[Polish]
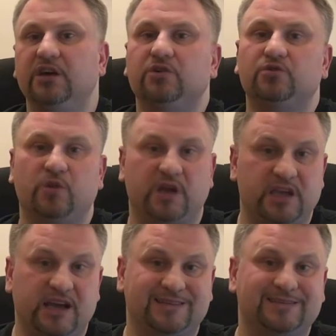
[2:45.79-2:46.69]
które
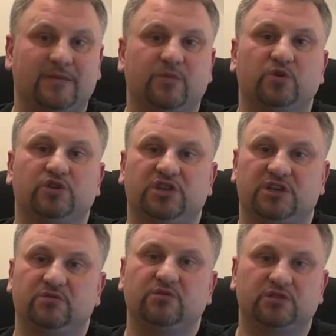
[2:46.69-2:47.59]
ja sam od
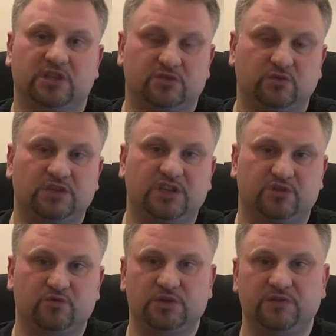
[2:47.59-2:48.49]
czasu do czasu
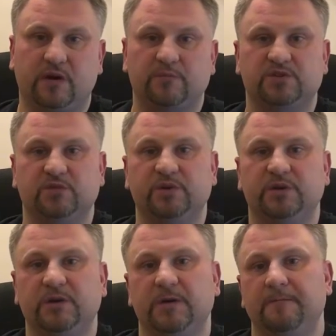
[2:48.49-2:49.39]
też używam, żeby